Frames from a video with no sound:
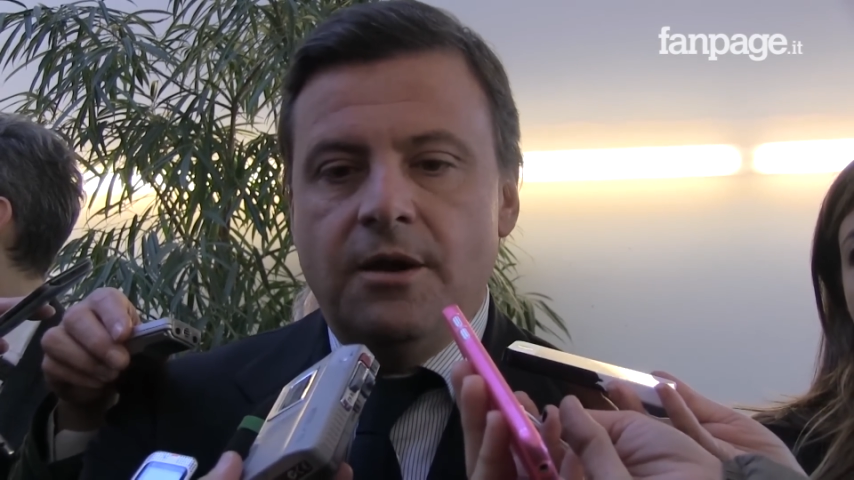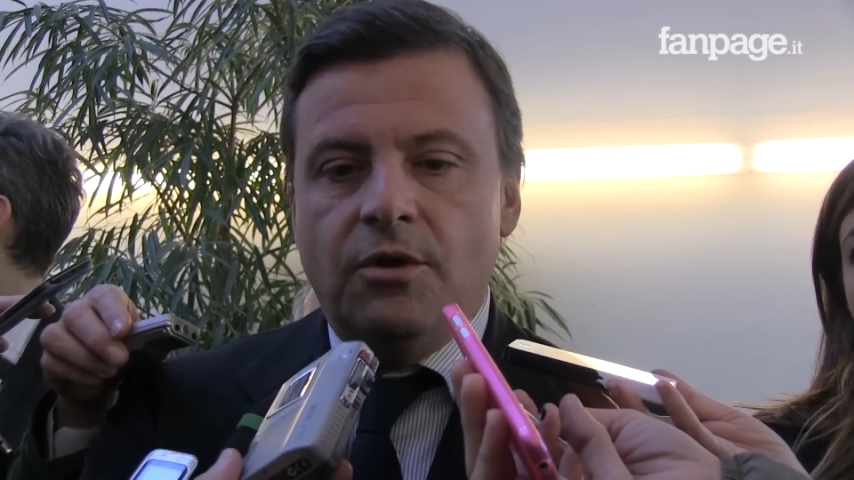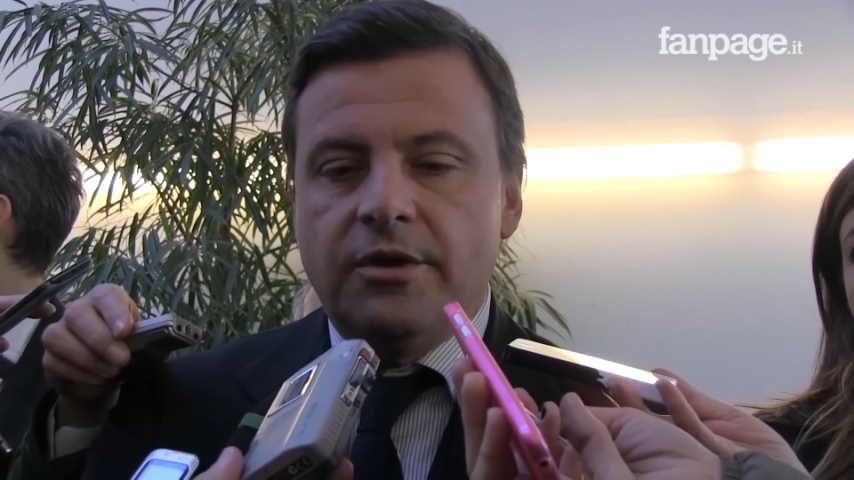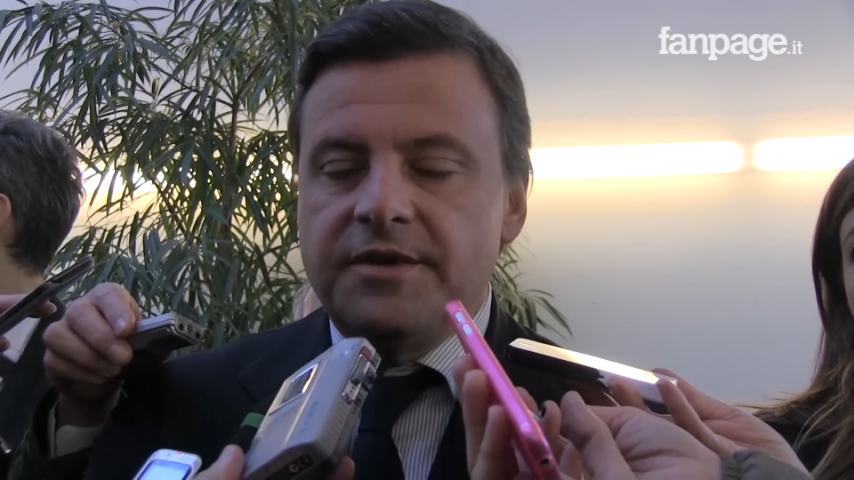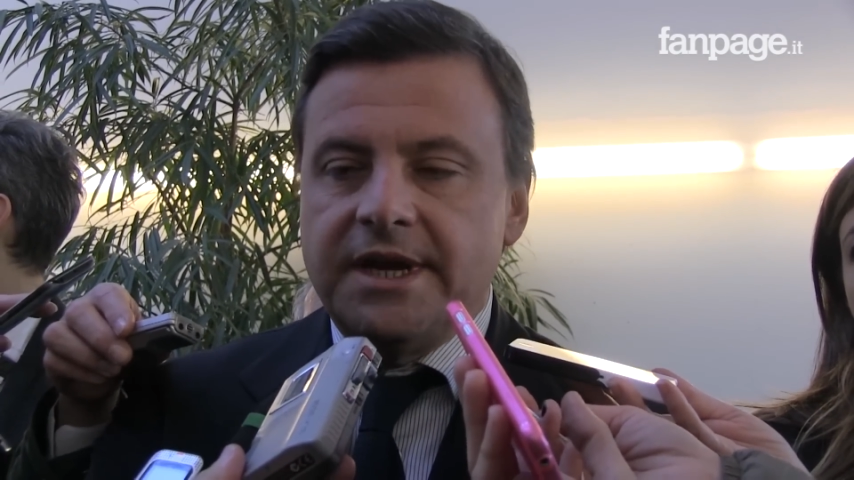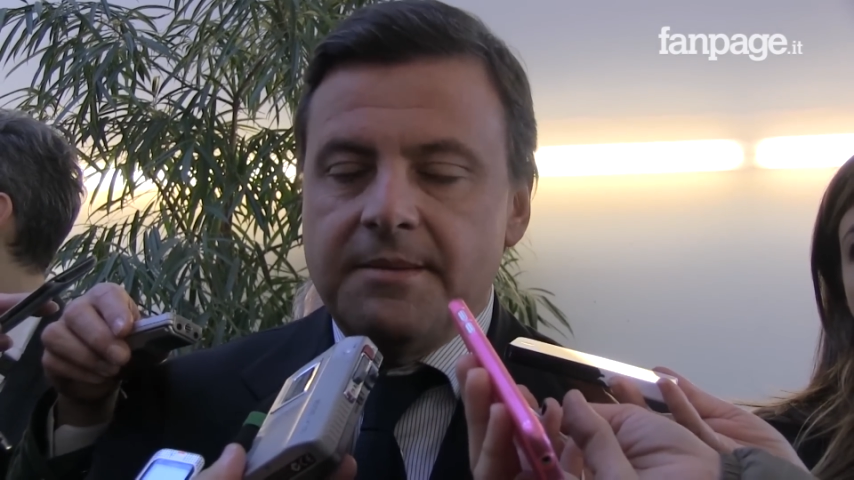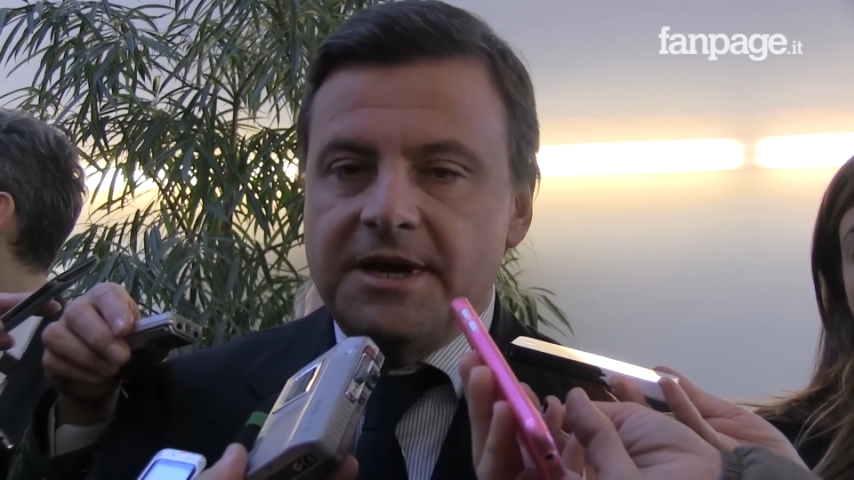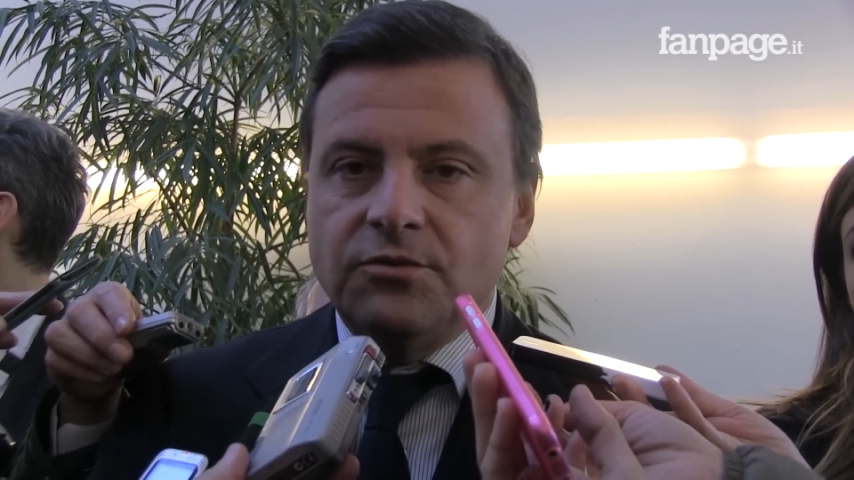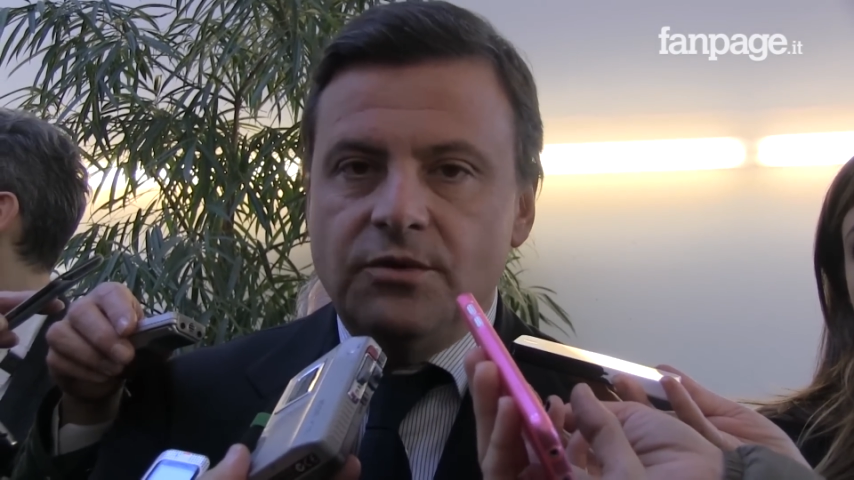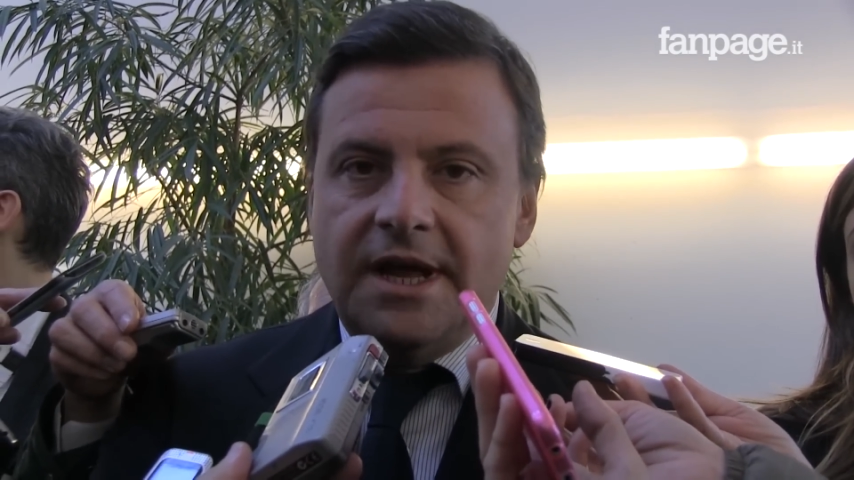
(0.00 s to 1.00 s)
quello che viene
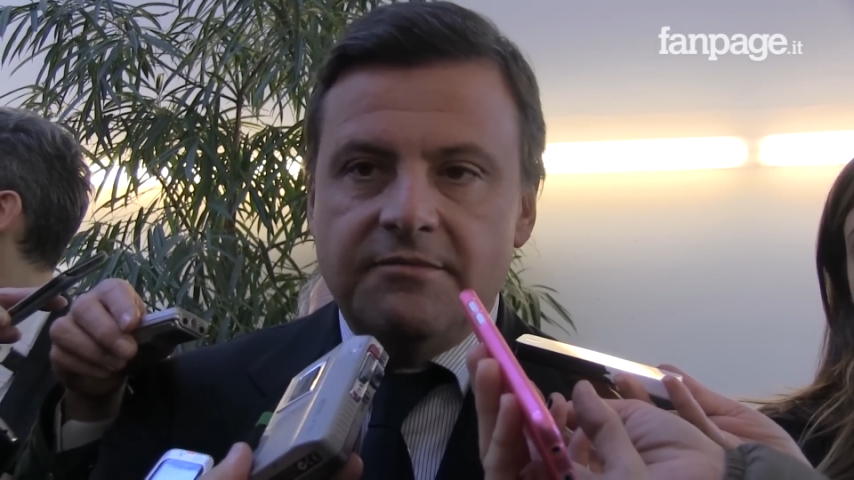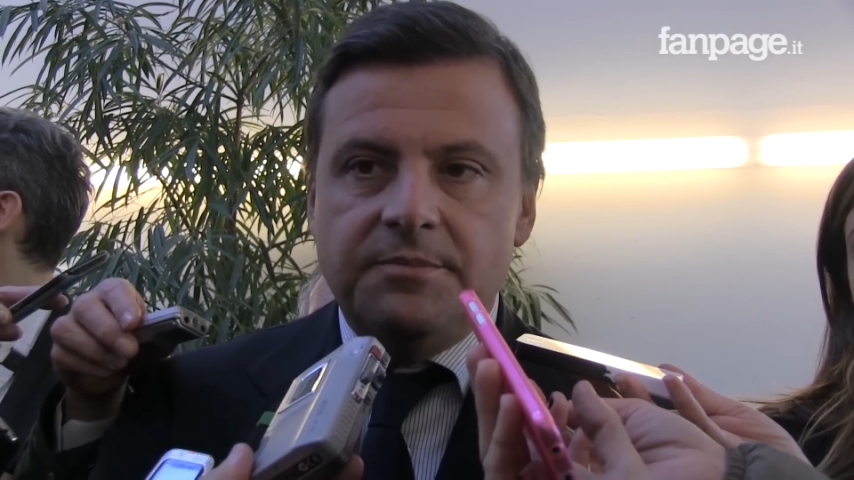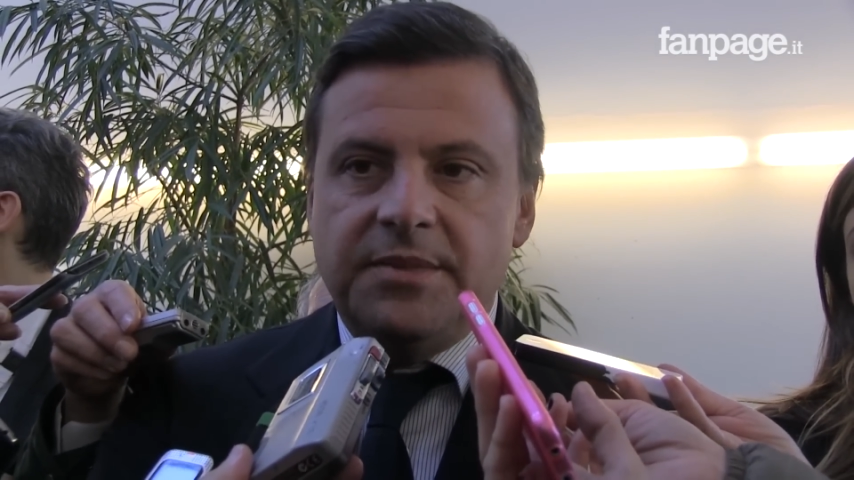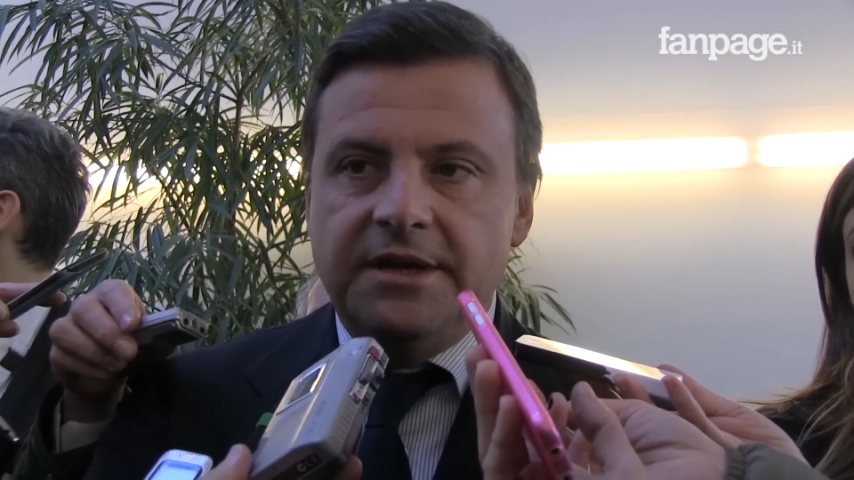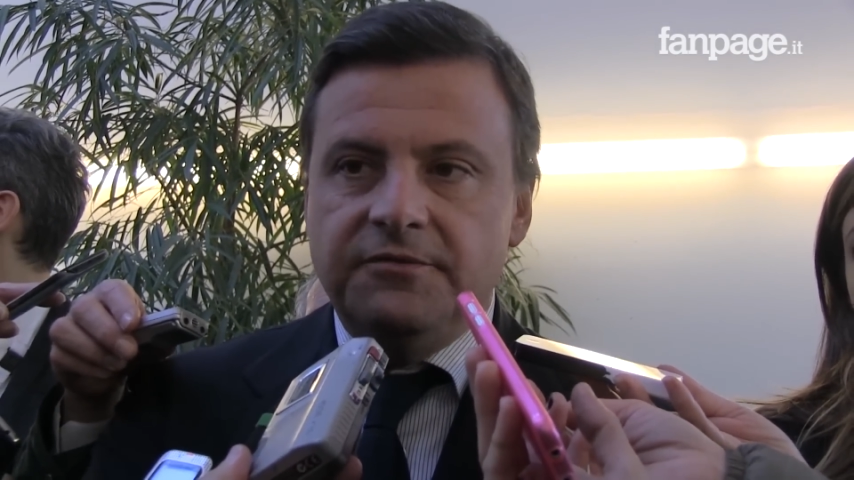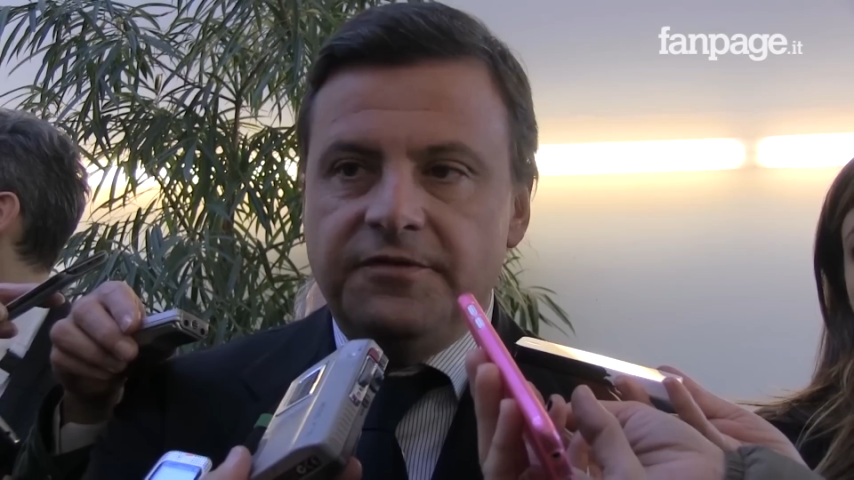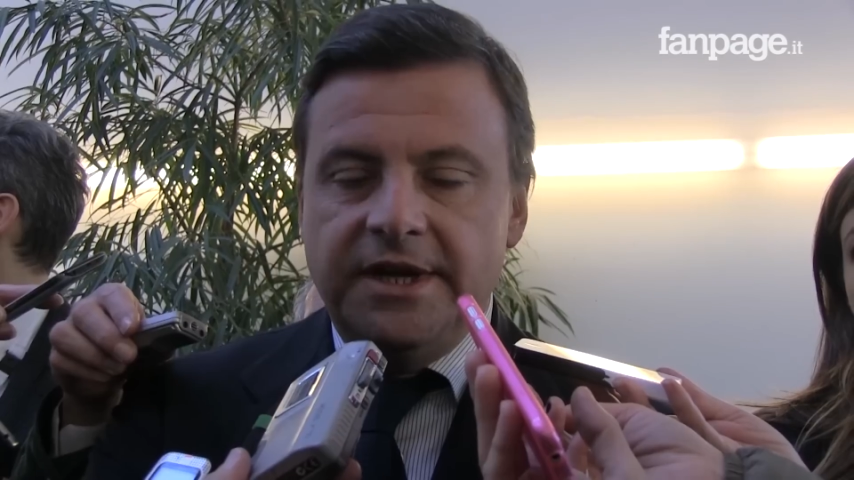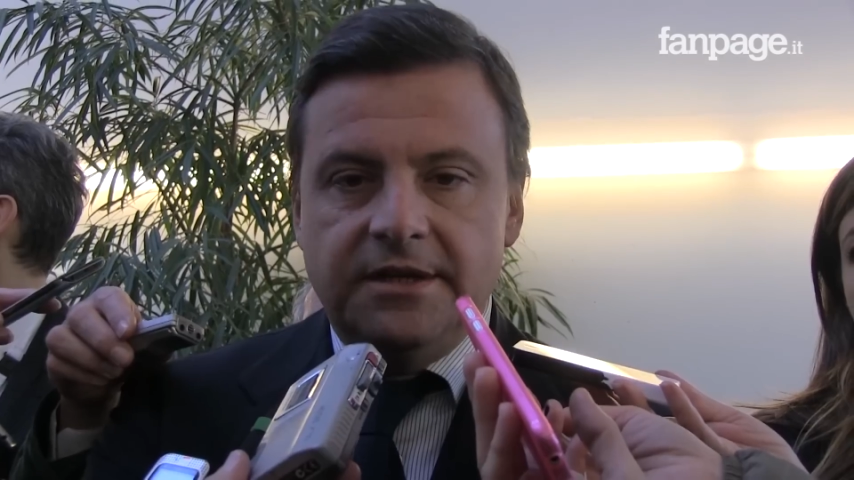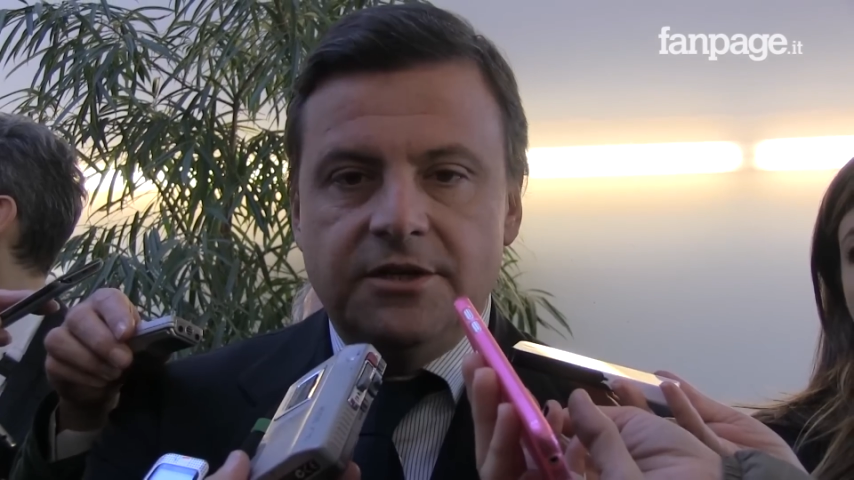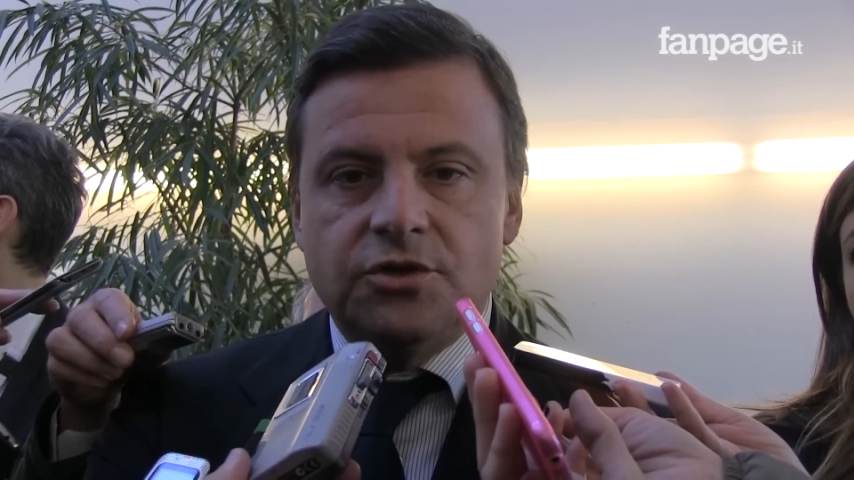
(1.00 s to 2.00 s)
chiamato un level playing field,